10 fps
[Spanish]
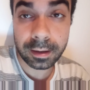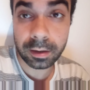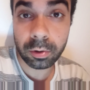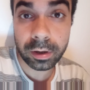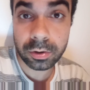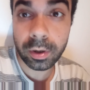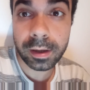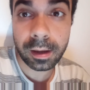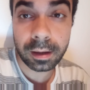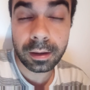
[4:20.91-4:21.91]
Creo que eso hay
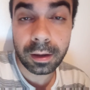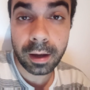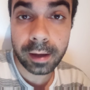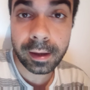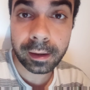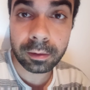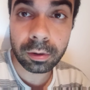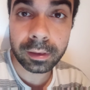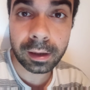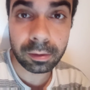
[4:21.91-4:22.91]
que, hay que
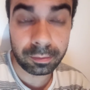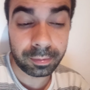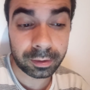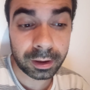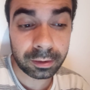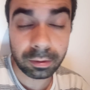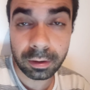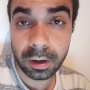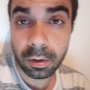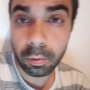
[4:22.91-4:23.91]
recordarlo. Por tanto,
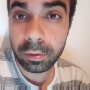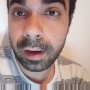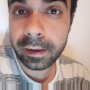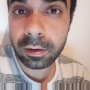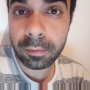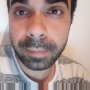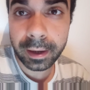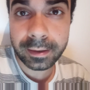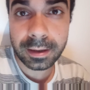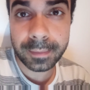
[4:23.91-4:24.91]
un alegrón para
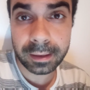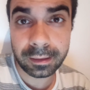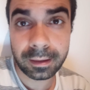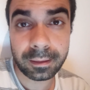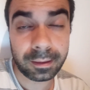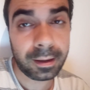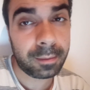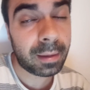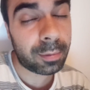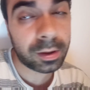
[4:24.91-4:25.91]
Isamandi que
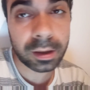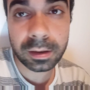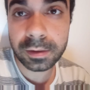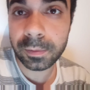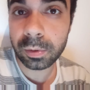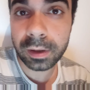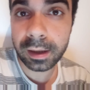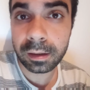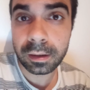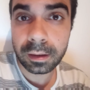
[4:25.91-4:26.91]
va a poder
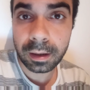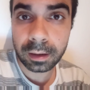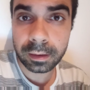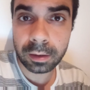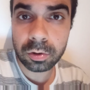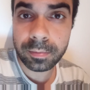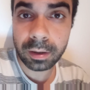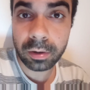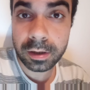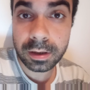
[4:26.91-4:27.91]
disfrutar ante los
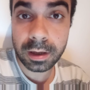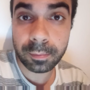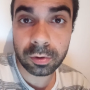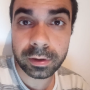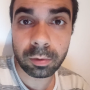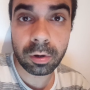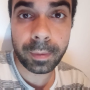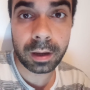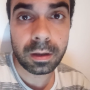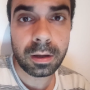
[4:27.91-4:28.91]
mejores equipos de
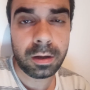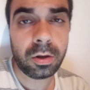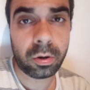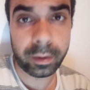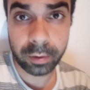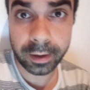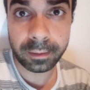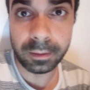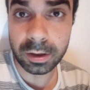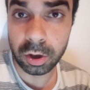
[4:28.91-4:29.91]
Europa y yo creo que,
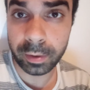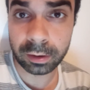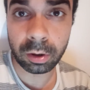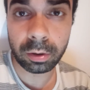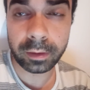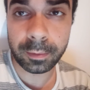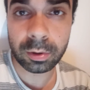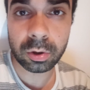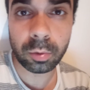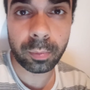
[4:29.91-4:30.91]
sobre todo debido
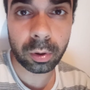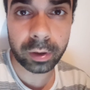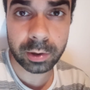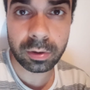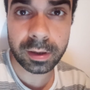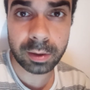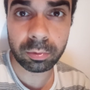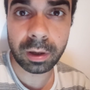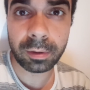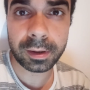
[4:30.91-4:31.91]
a su progreso en la
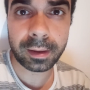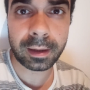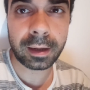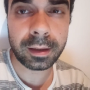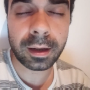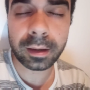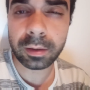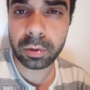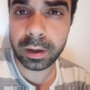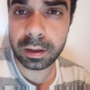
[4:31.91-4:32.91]
segunda vuelta de la liga,
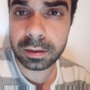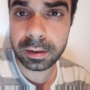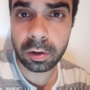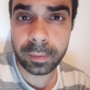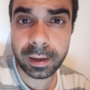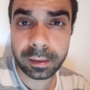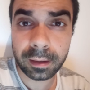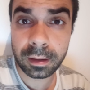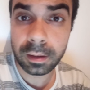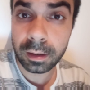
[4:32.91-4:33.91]
creo que se lo
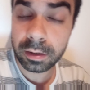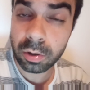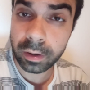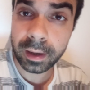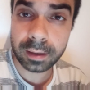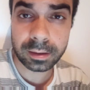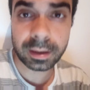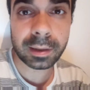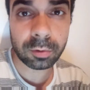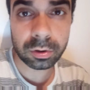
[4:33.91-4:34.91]
merece y ojalá
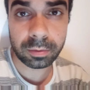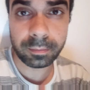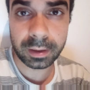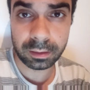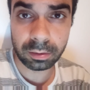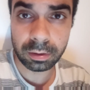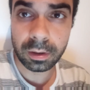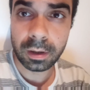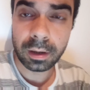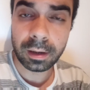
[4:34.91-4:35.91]
sigamos viendo
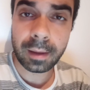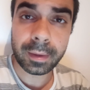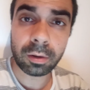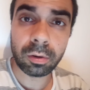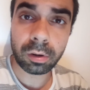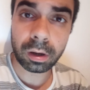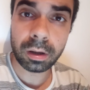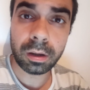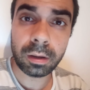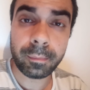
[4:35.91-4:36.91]
la mejor
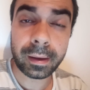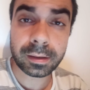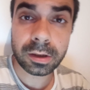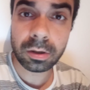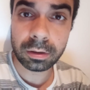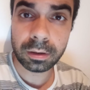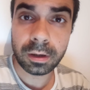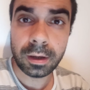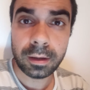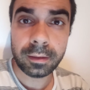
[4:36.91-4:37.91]
eh, versión
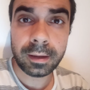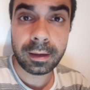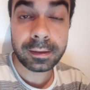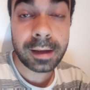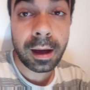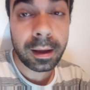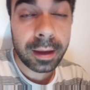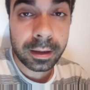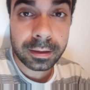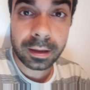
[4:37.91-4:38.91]
del ya
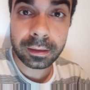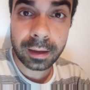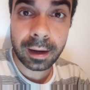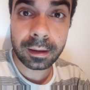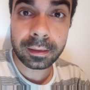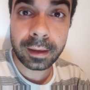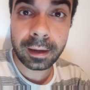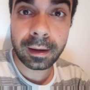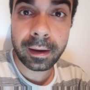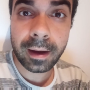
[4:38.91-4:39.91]
ex central
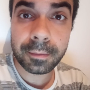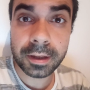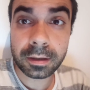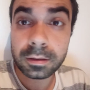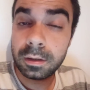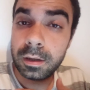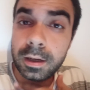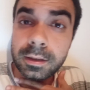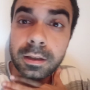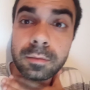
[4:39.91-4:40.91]
del Real Betis.
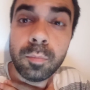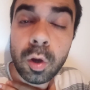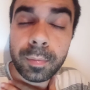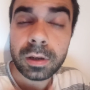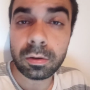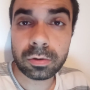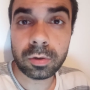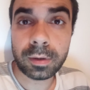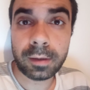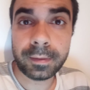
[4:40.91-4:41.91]
Esta es mi opinión
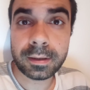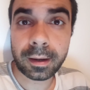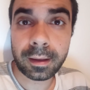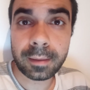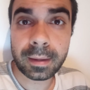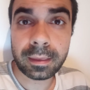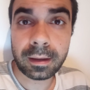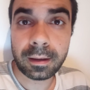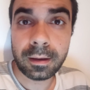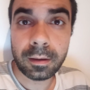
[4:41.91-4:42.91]
sobre el fichaje de
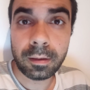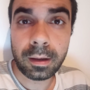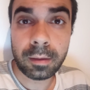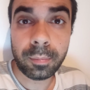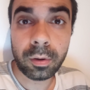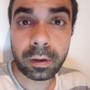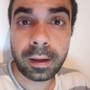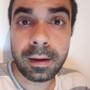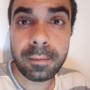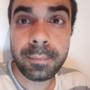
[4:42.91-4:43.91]
Mandy eh, por
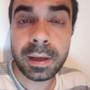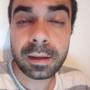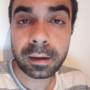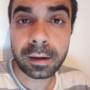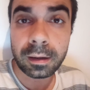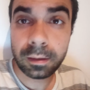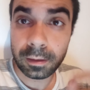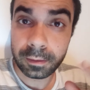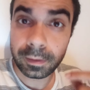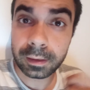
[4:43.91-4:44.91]
el Villarreal.
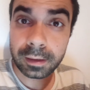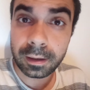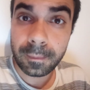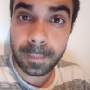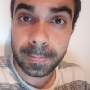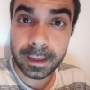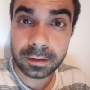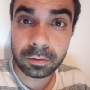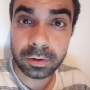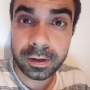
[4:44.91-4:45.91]
Falta
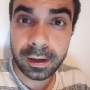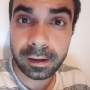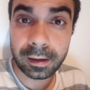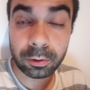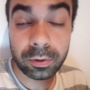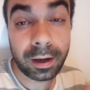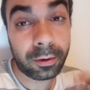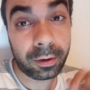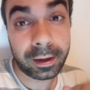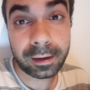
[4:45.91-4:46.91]
escuchar la tuya
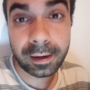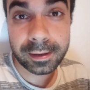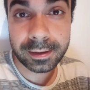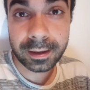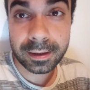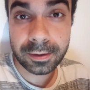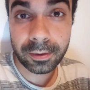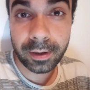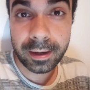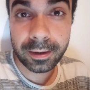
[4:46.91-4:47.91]
o leerla en este caso
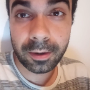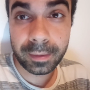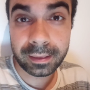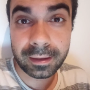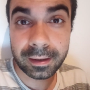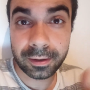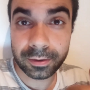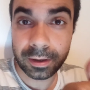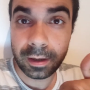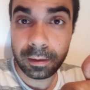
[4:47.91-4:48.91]
en comentarios.